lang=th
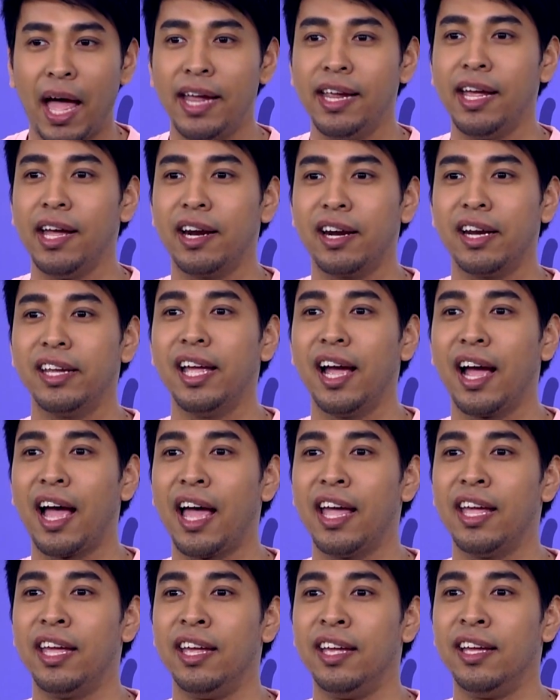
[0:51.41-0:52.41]
อะไรยังไง
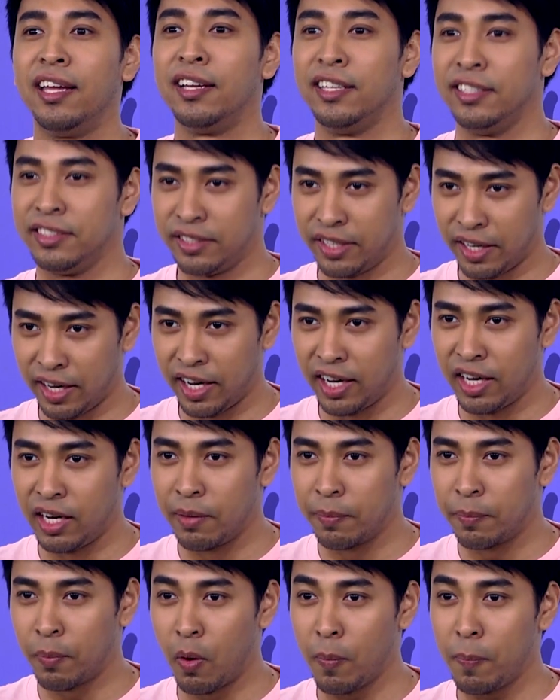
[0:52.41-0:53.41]
เชิญ
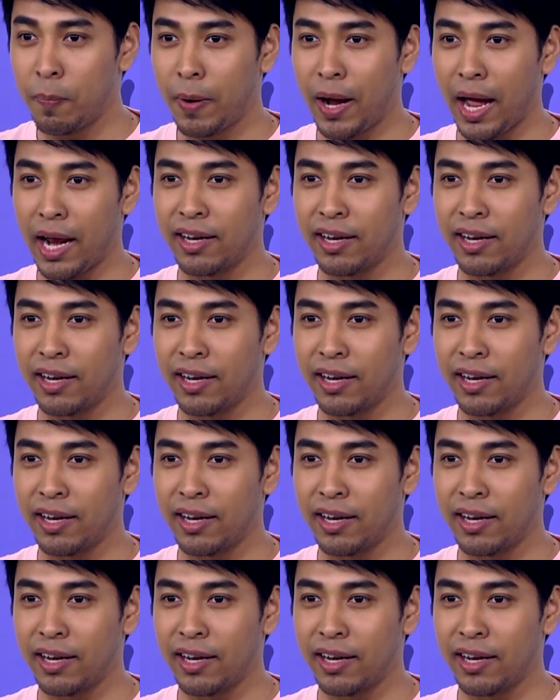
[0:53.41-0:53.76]
พบกัน